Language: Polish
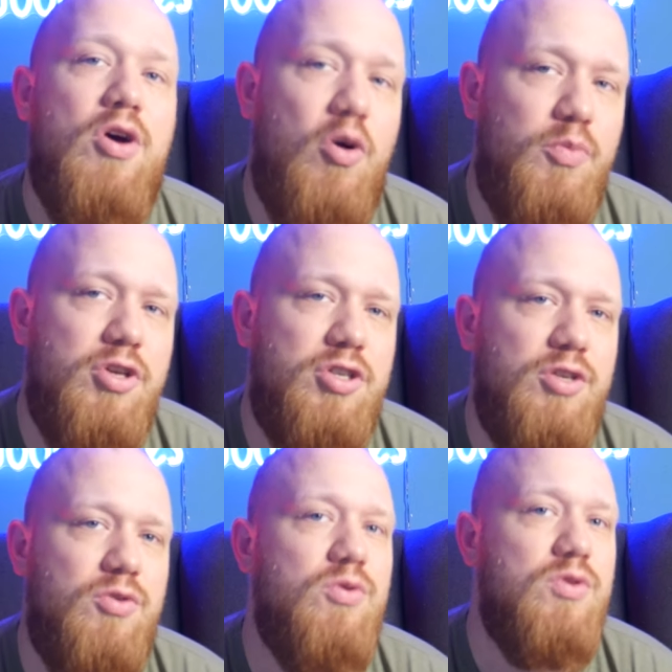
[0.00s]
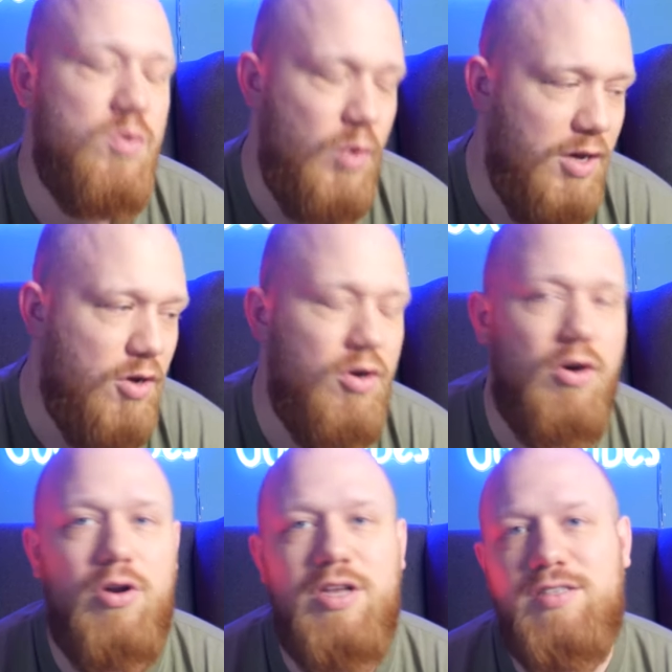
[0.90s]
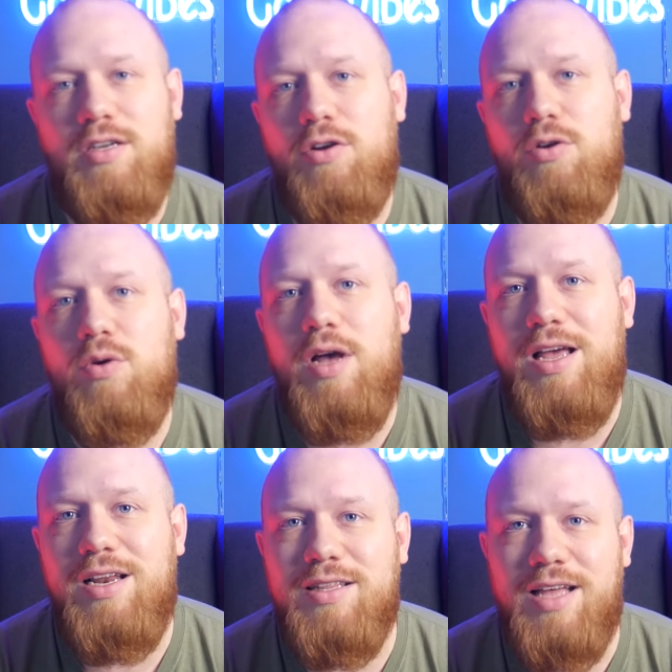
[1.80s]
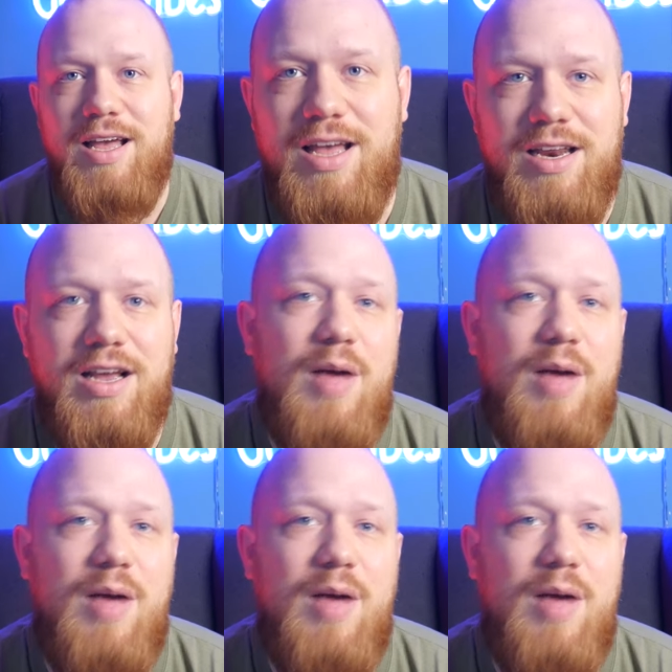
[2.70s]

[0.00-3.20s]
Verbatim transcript: obniżeniu złego cholesterolu LDL,